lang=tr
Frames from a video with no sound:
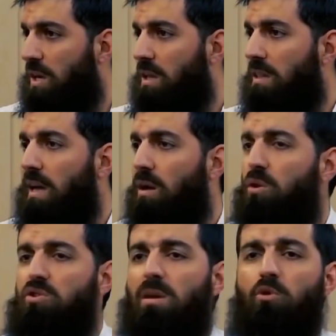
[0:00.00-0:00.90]
şekilde.
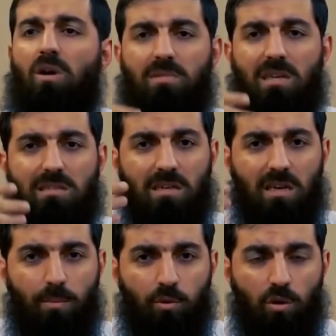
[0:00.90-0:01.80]
Önce büyük
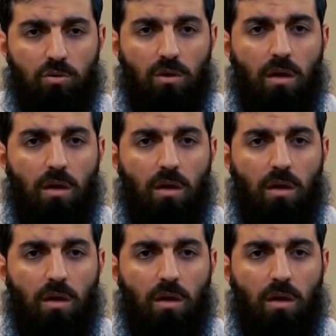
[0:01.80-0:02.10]
abdestini yapıyor.